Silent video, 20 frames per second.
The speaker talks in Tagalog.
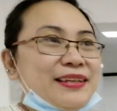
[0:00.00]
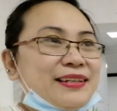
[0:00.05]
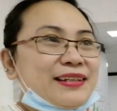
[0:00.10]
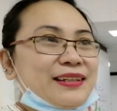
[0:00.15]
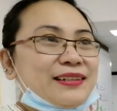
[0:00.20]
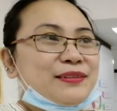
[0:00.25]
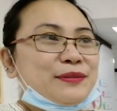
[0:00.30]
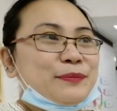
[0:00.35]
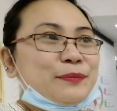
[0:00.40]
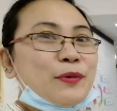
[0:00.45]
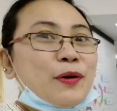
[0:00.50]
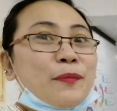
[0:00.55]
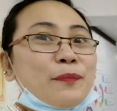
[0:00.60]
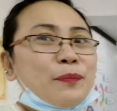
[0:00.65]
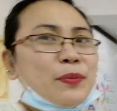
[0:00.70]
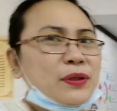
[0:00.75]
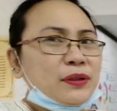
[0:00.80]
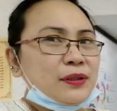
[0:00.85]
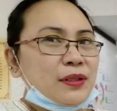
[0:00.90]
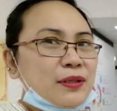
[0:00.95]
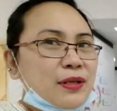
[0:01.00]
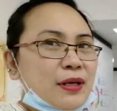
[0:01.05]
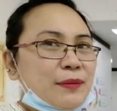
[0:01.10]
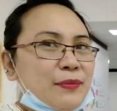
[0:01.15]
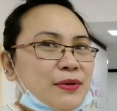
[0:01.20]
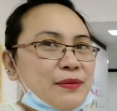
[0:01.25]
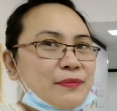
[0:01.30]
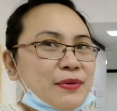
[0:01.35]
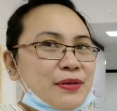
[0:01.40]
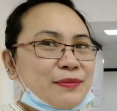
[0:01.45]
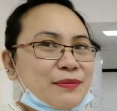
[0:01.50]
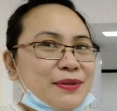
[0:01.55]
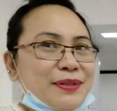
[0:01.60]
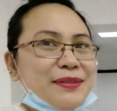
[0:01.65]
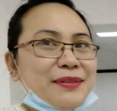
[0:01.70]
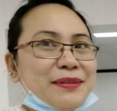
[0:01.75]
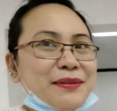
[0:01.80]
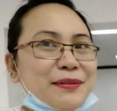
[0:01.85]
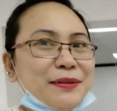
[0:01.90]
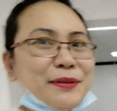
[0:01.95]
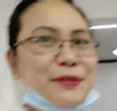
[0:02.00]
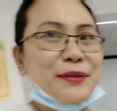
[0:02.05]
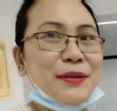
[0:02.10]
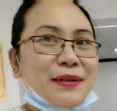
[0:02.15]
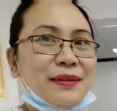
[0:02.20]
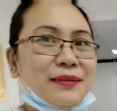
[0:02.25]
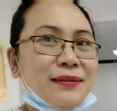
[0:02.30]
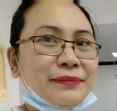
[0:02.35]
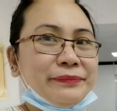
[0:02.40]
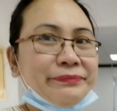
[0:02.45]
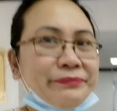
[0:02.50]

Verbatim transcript: Ayan, yung pang party namin mamaya. Kaya,